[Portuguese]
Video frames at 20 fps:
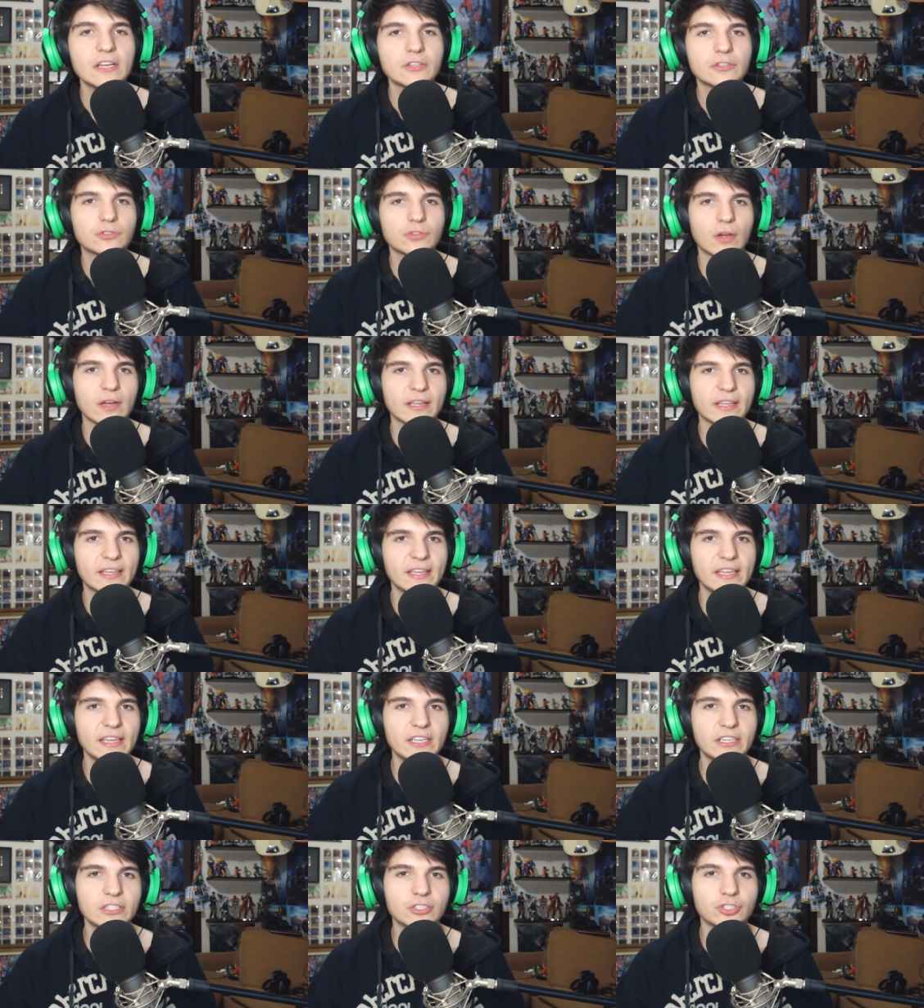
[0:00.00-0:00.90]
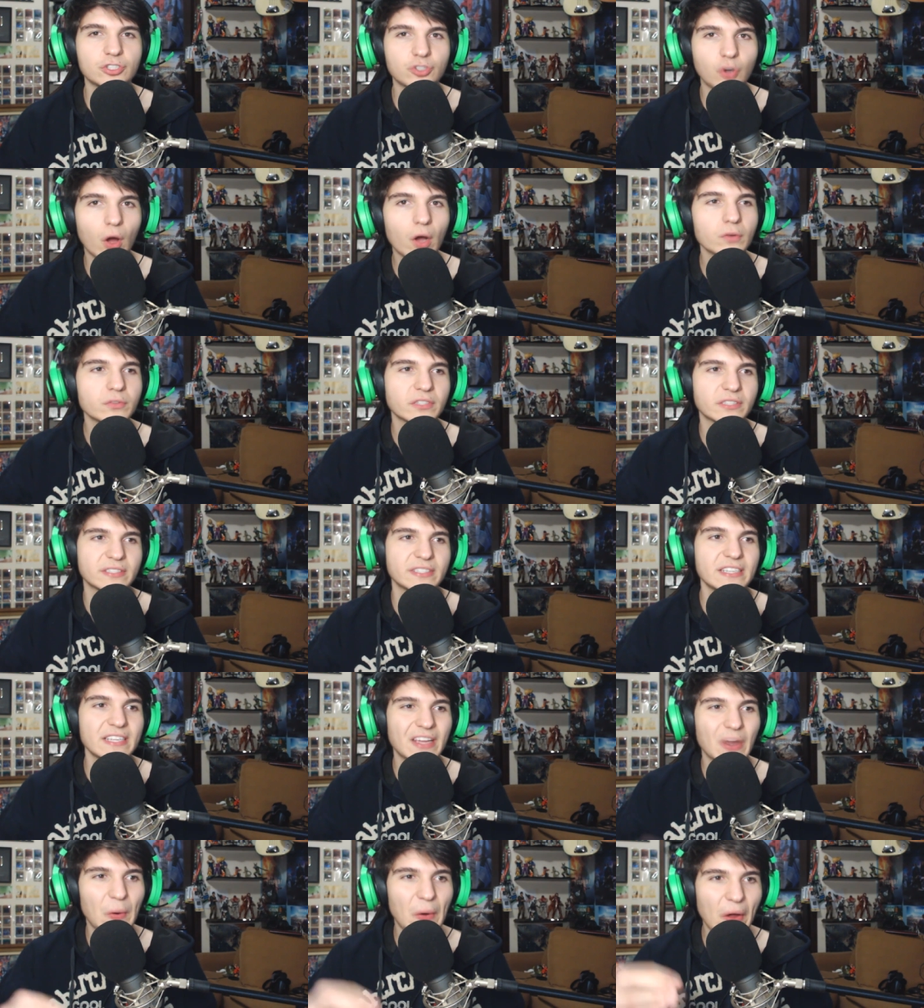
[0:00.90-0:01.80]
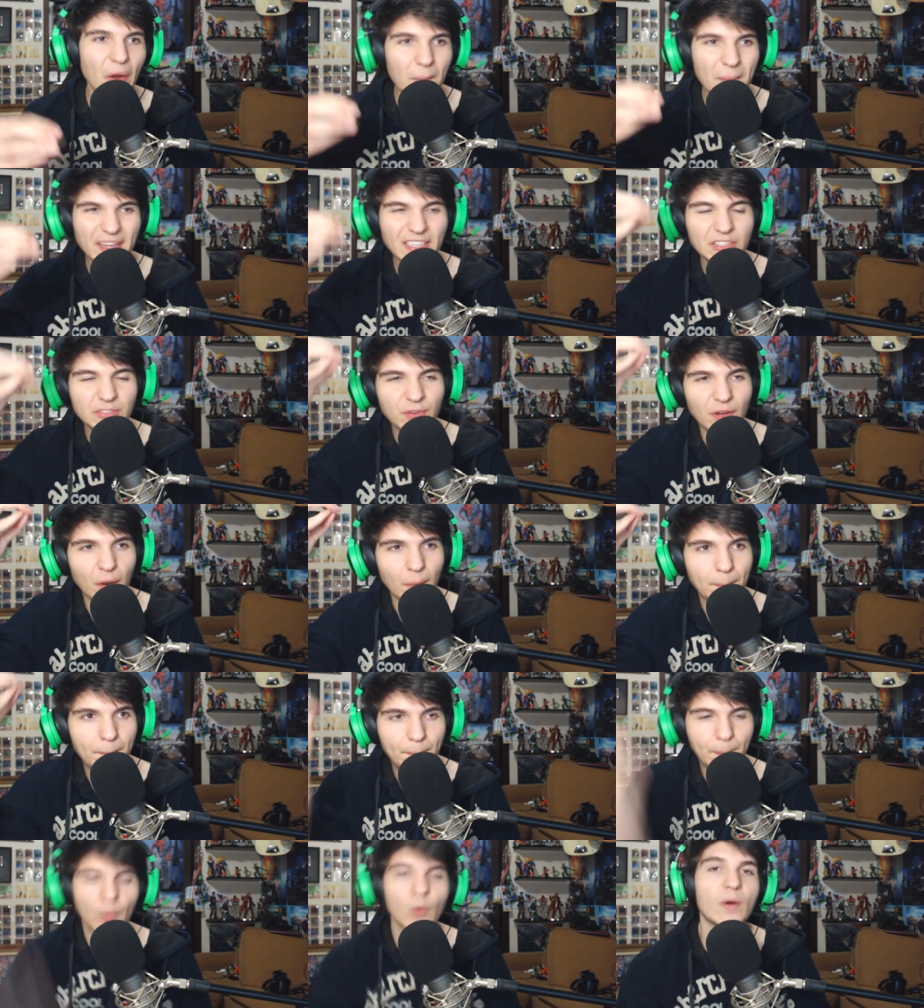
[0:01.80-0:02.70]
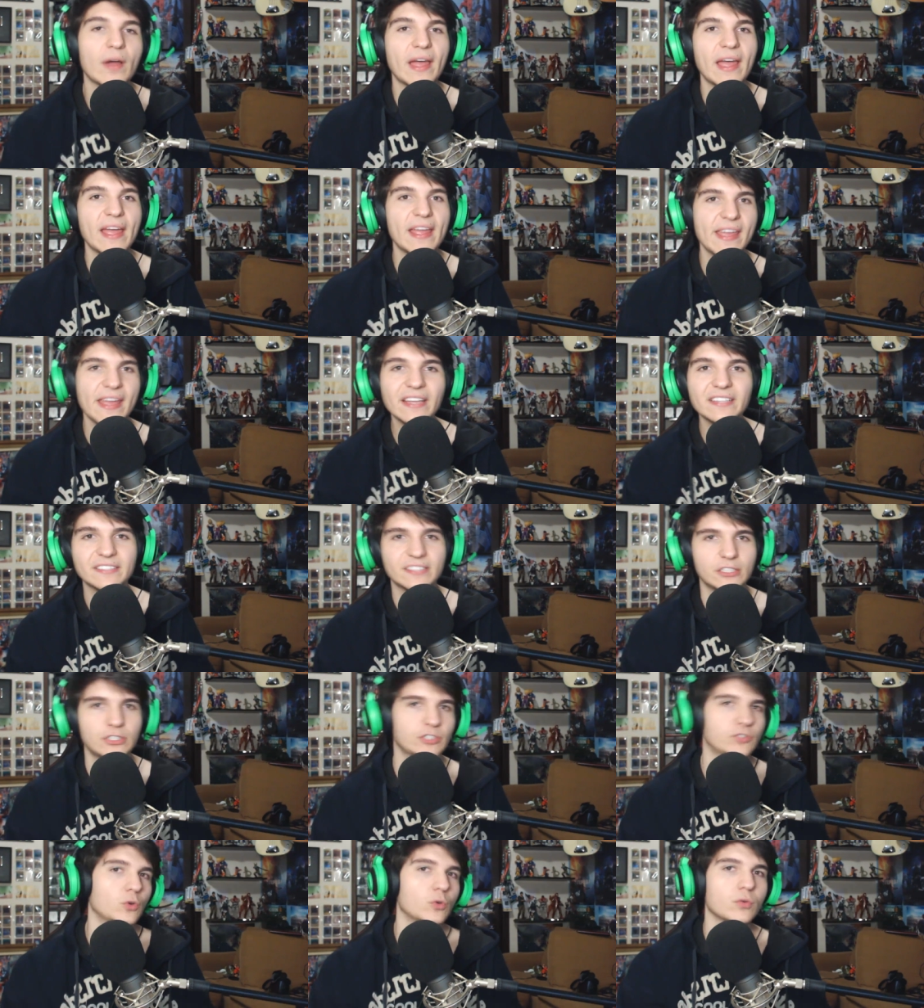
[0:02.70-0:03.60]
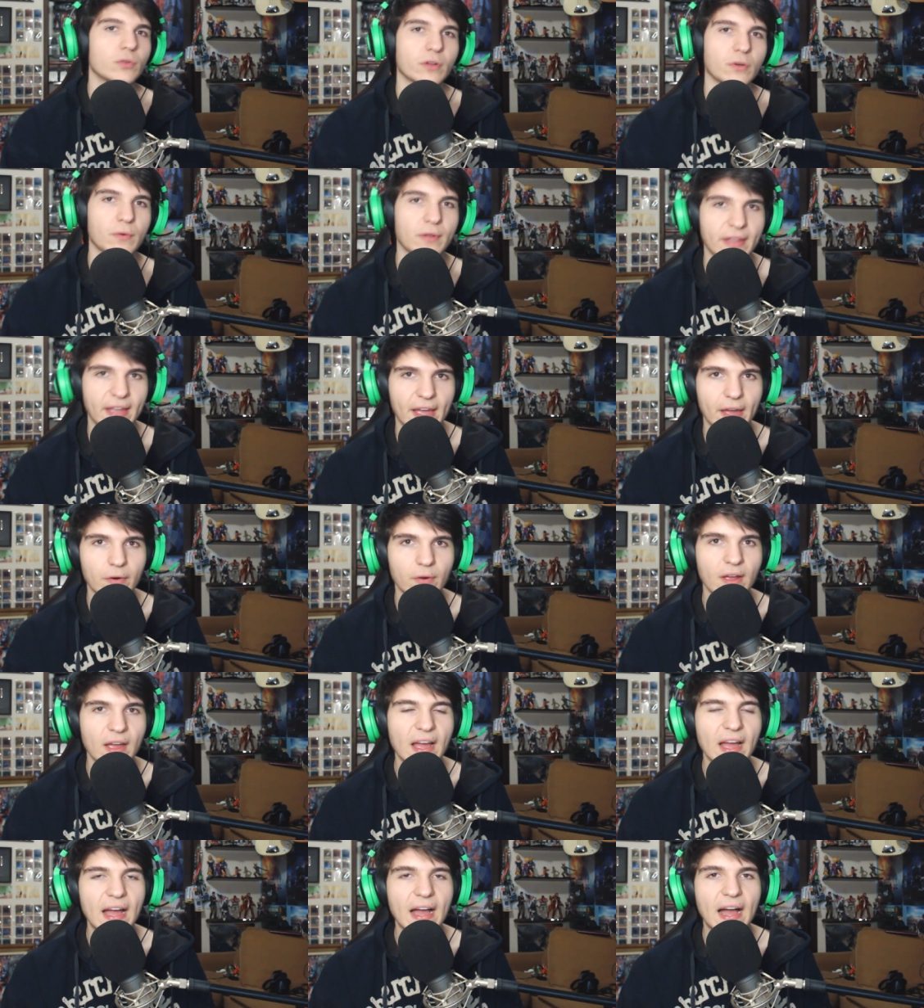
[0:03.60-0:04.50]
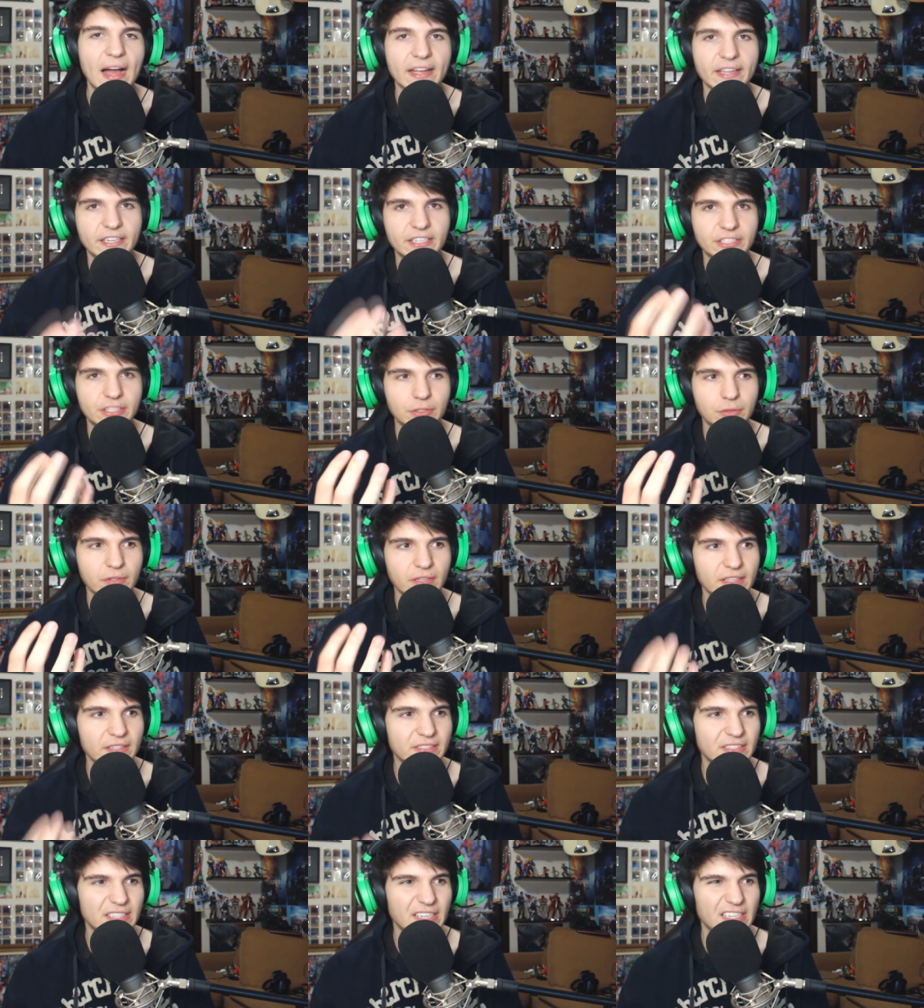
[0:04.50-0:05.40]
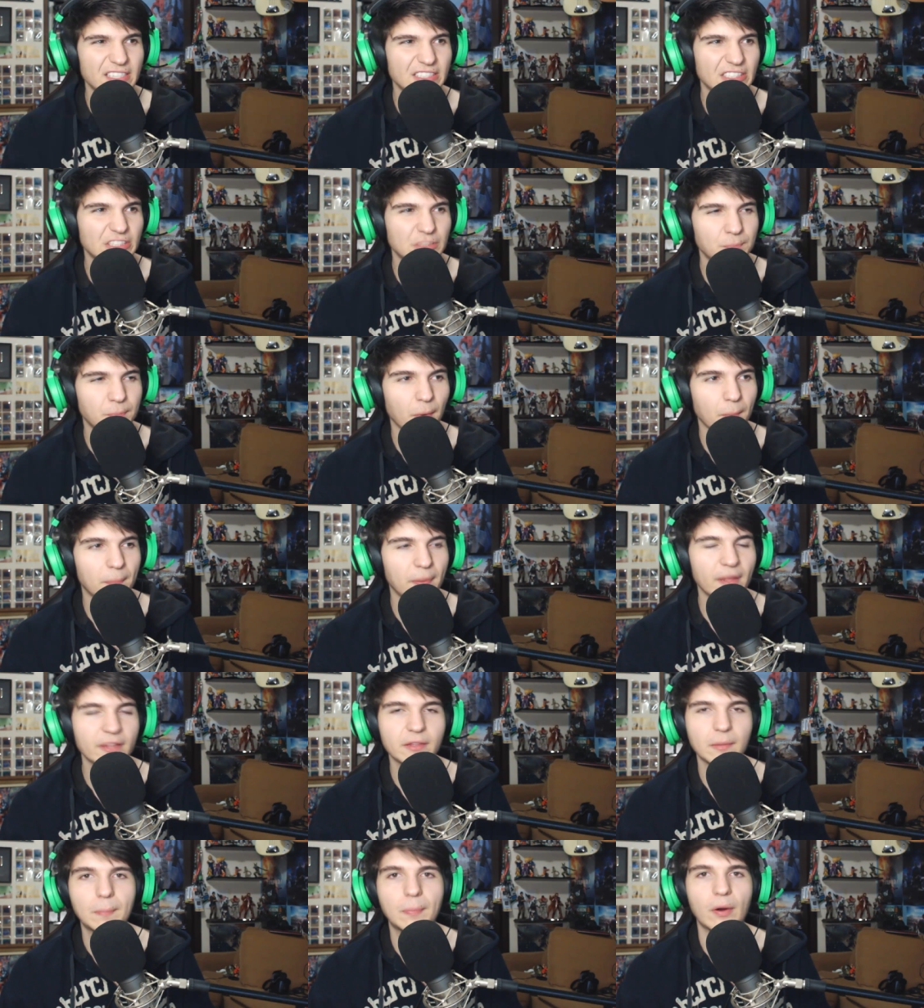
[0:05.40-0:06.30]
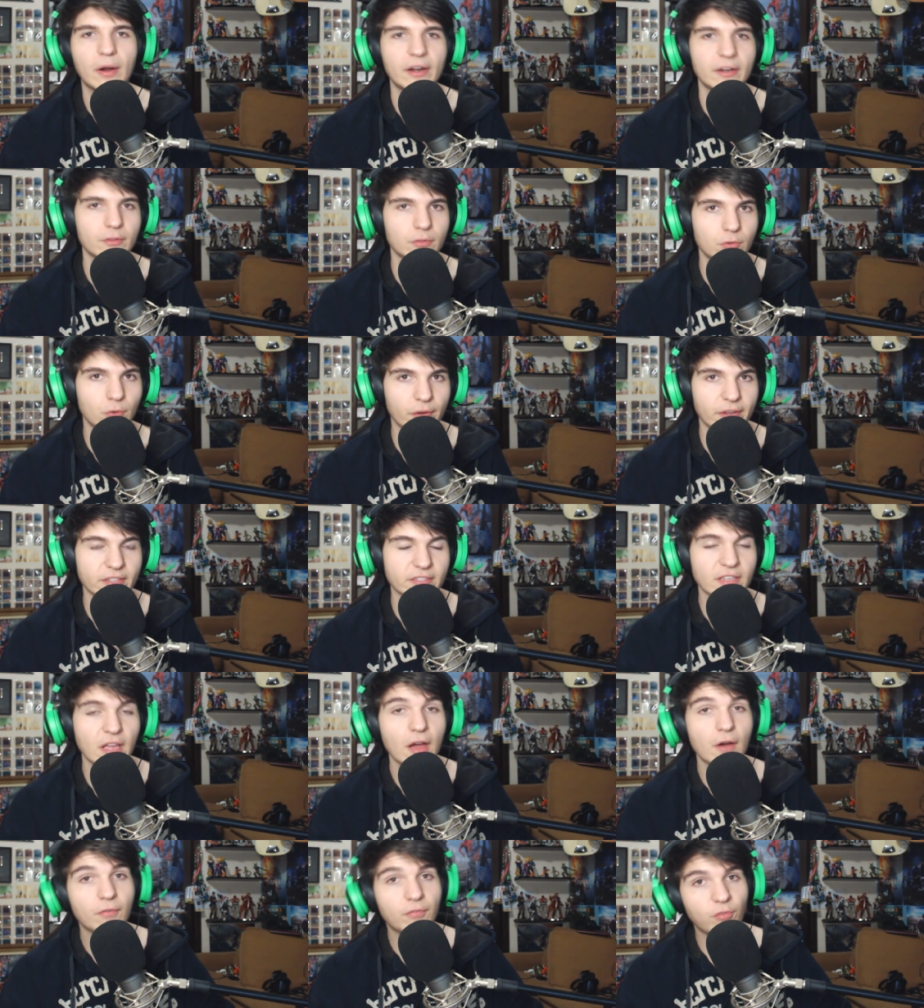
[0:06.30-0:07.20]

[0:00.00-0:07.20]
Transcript: só que jogos assim que eu realmente falo, pô, é esse jogo que eu quero, acredito que seja tipo Bloodborne 2.